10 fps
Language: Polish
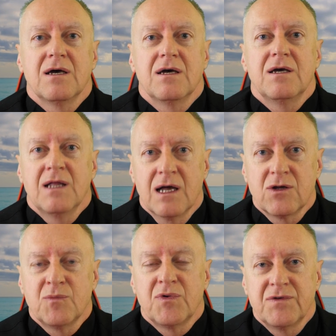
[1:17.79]
I na
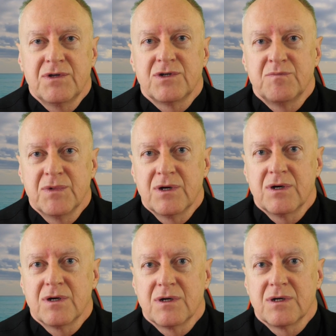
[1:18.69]
to
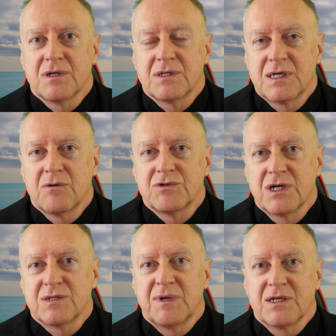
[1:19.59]
powinniśmy cały
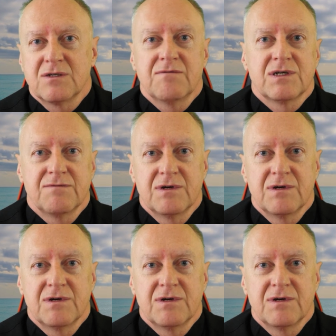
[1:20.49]
czas pracować,